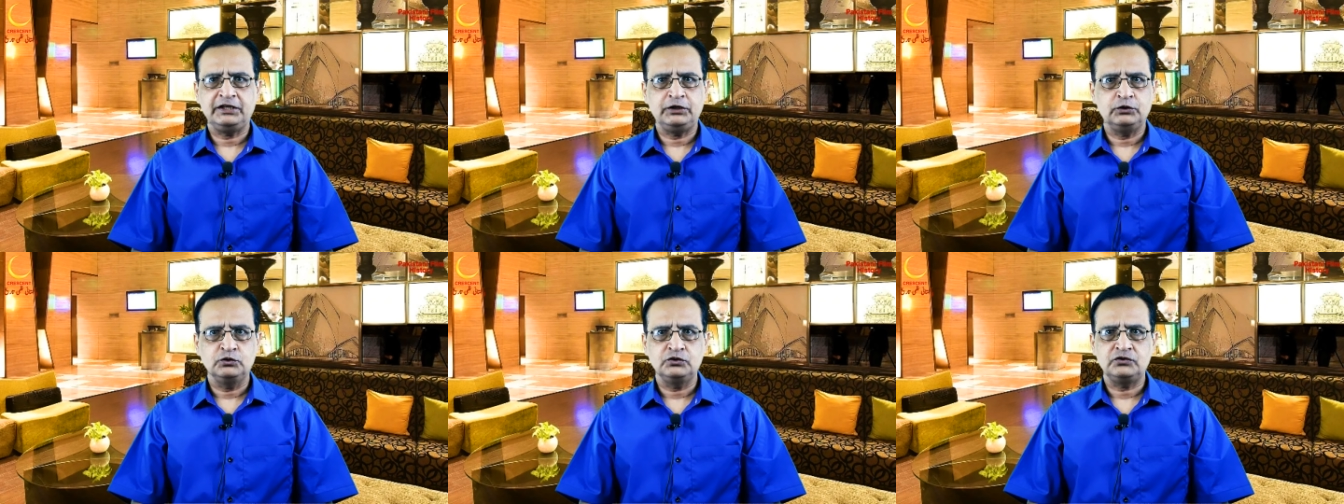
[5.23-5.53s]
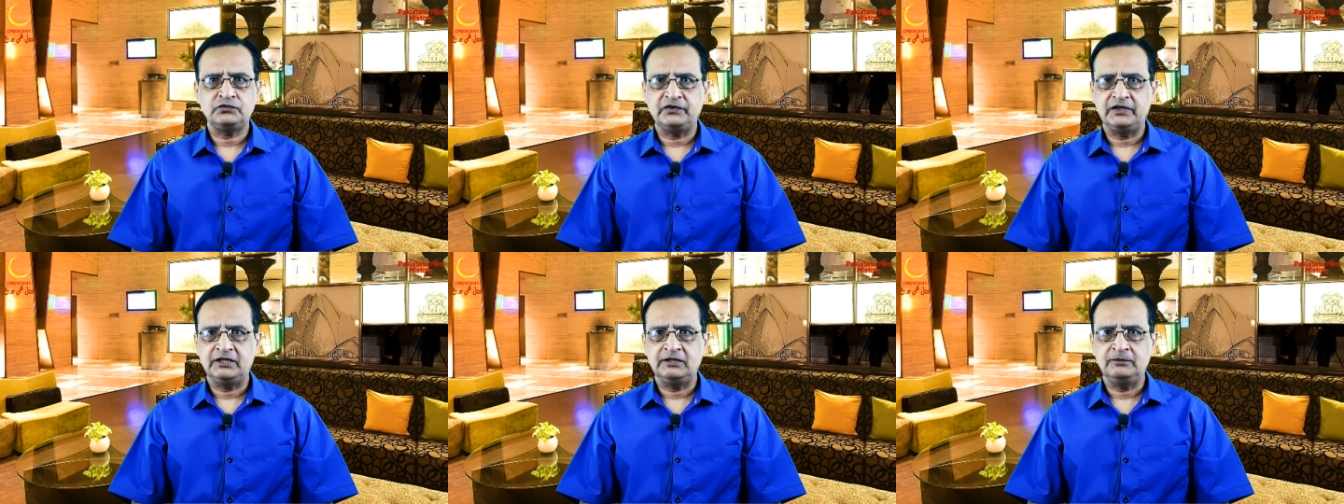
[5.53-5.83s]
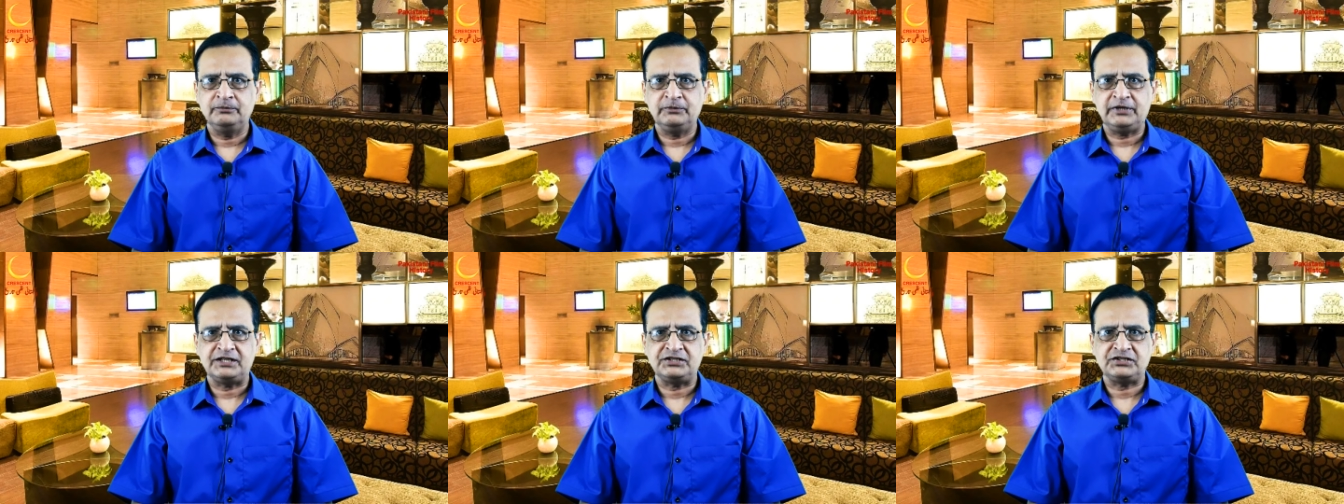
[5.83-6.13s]
की उस
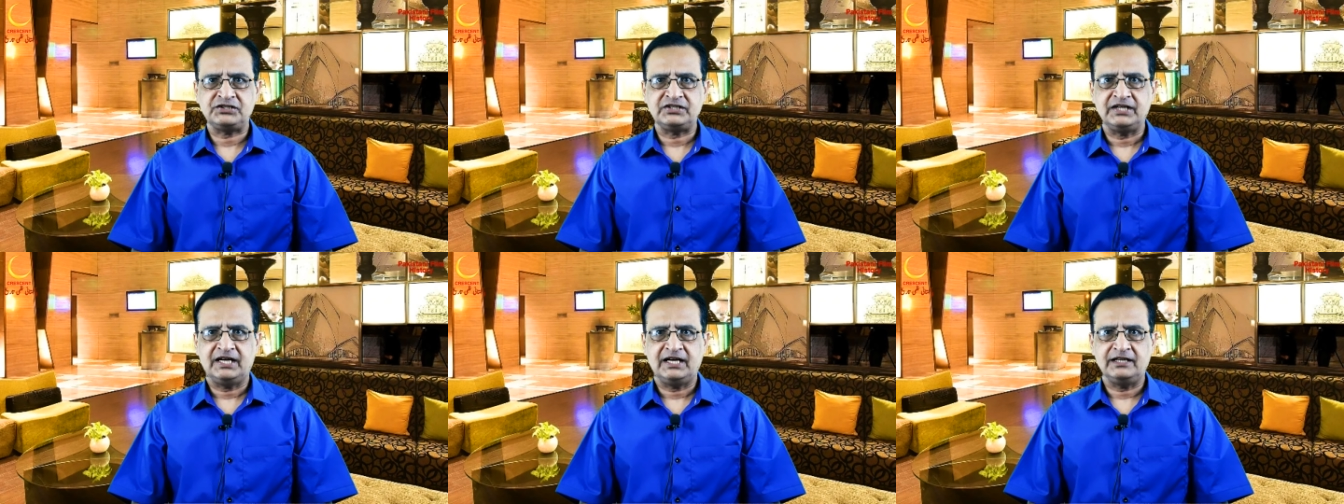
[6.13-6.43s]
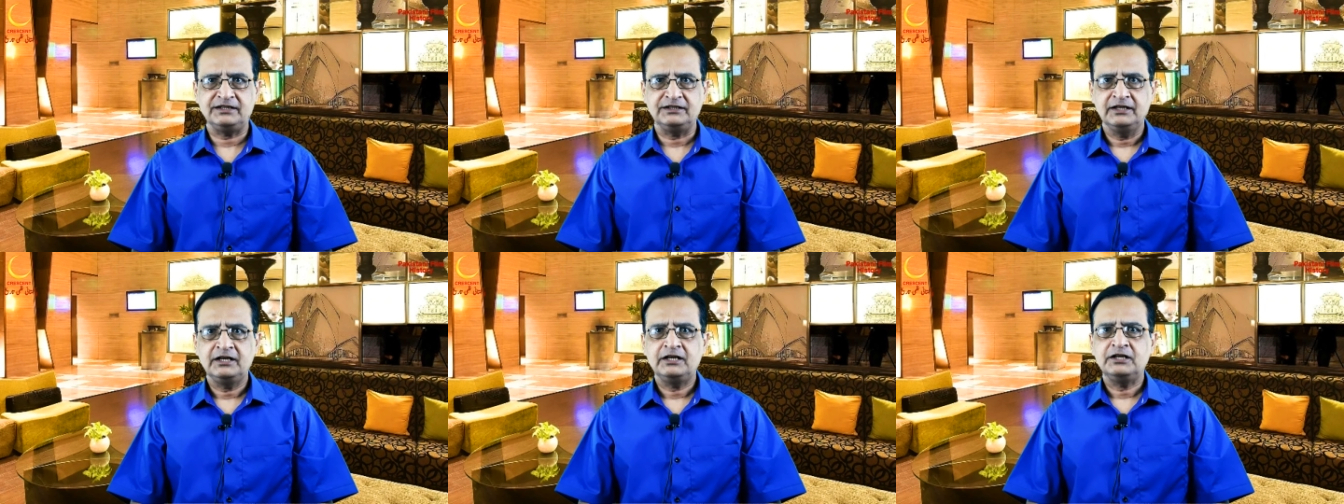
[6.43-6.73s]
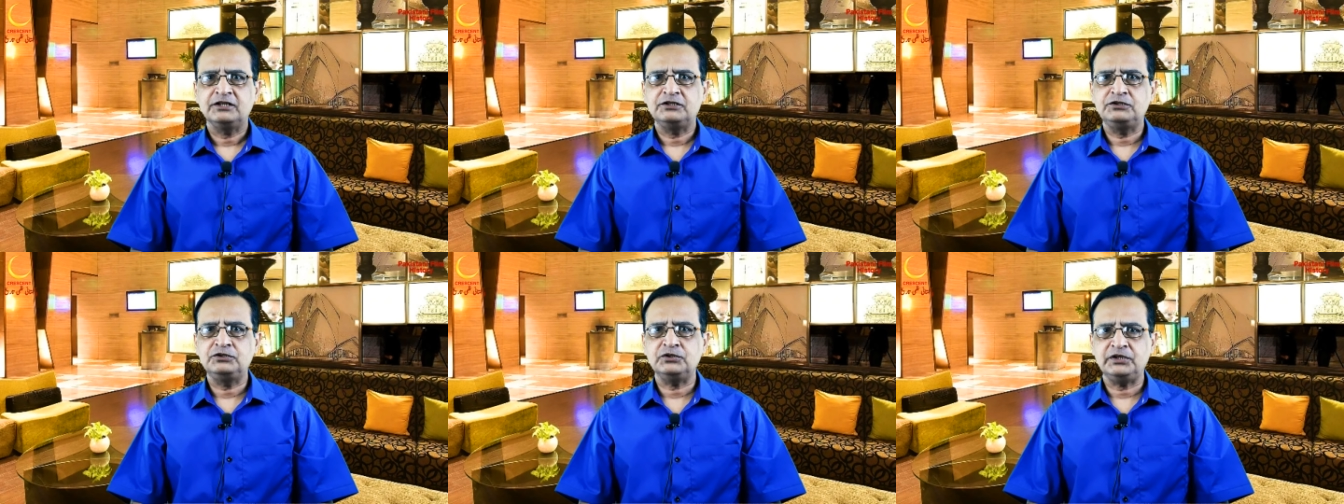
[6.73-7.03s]
फिल्म के
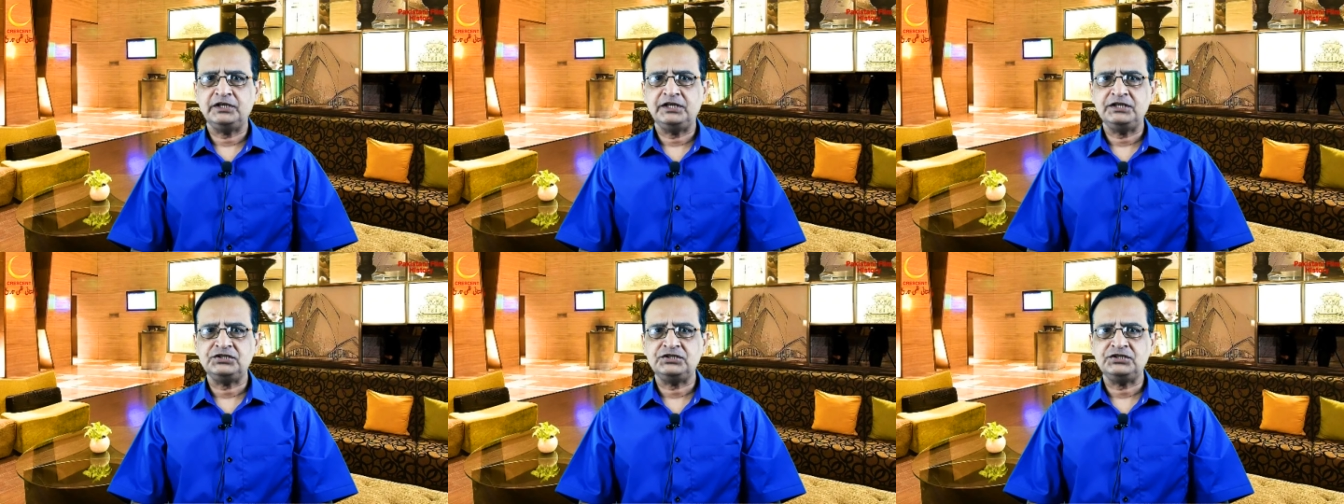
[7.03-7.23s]
साथ जो